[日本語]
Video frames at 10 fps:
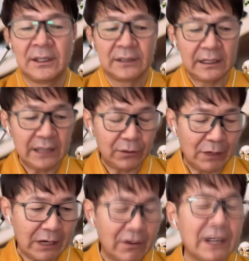大体
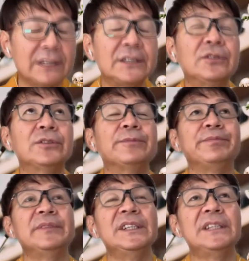若々しく
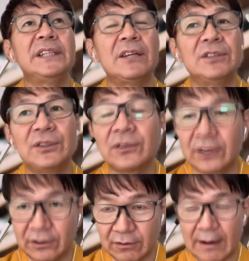生きてる人っ
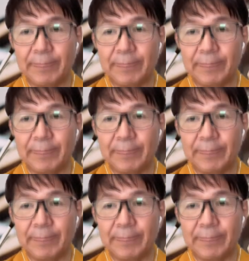ていうのは